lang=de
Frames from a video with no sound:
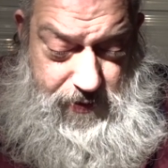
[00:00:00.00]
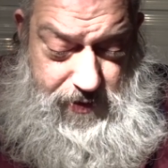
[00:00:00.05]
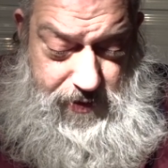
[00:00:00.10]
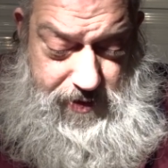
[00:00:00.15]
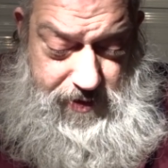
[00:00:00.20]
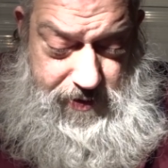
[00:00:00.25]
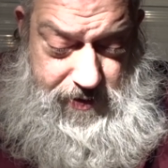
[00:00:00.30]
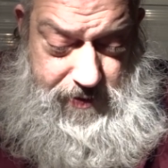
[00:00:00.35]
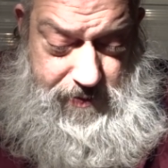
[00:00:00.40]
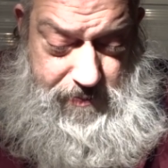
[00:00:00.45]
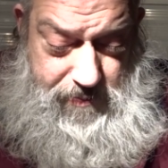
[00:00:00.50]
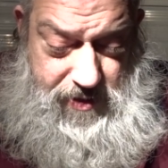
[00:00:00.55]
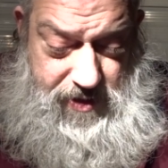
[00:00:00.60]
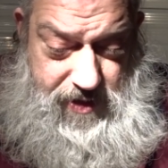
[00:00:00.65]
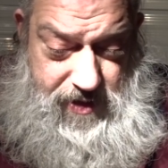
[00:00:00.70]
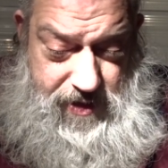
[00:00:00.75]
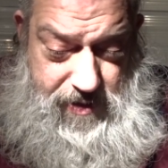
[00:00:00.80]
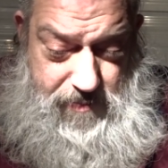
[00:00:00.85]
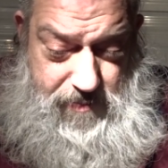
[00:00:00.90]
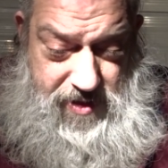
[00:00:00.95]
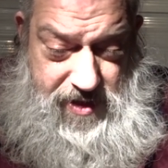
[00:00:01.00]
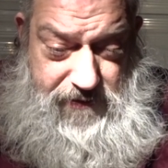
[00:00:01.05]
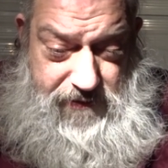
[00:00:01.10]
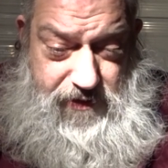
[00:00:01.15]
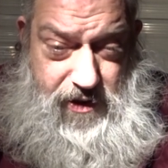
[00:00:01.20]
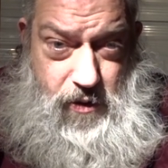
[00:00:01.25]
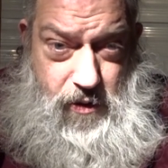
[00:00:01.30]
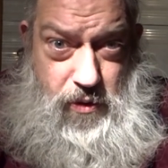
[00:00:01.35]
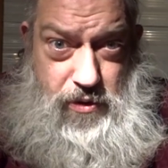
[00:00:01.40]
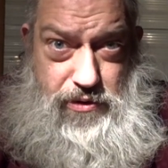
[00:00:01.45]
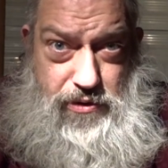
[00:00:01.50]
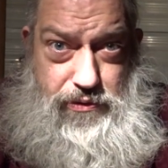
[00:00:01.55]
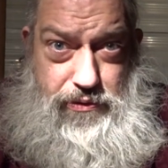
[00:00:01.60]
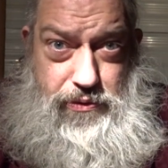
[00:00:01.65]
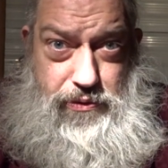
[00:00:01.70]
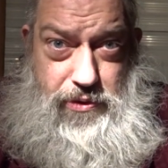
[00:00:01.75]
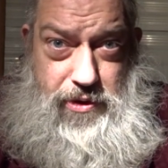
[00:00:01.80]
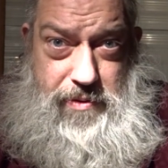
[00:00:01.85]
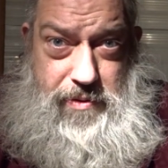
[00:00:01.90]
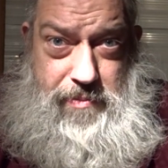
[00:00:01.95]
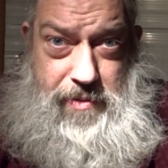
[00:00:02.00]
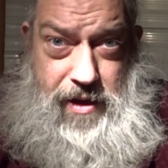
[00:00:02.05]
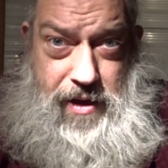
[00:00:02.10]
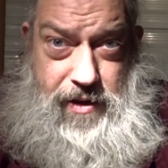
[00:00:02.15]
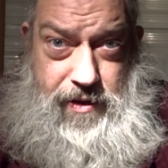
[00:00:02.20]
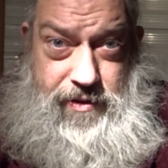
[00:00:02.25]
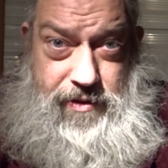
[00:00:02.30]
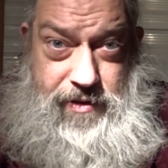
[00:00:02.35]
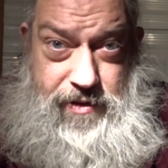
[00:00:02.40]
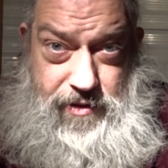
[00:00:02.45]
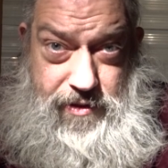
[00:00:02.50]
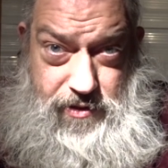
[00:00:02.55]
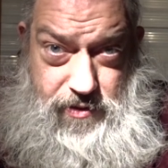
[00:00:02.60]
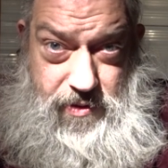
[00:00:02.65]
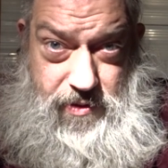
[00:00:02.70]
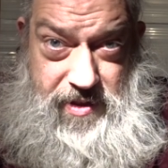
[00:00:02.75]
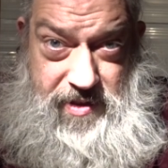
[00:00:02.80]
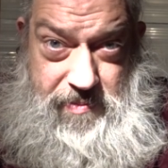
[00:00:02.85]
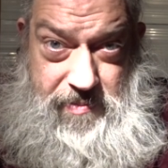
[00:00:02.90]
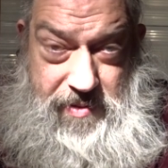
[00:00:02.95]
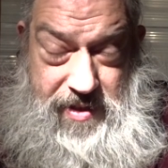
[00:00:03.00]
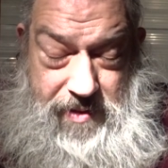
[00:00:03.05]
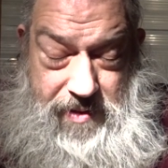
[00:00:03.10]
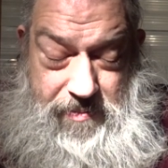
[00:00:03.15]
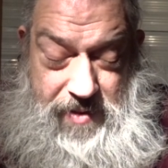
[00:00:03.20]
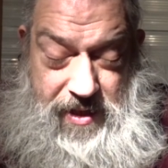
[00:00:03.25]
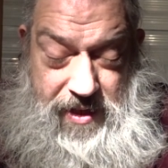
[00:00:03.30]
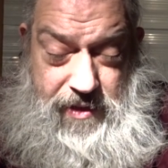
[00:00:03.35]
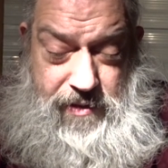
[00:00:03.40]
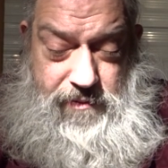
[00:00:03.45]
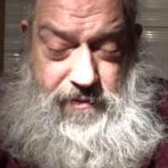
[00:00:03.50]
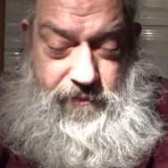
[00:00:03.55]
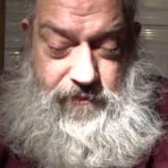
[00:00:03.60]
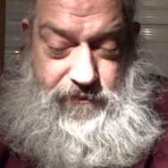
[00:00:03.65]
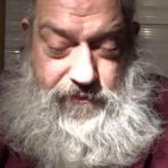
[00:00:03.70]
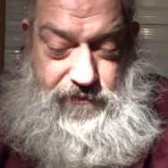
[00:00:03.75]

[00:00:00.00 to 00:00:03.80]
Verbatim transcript: heute mit einem sehr flauen Gefühl im Magen dann zu diesem Termin.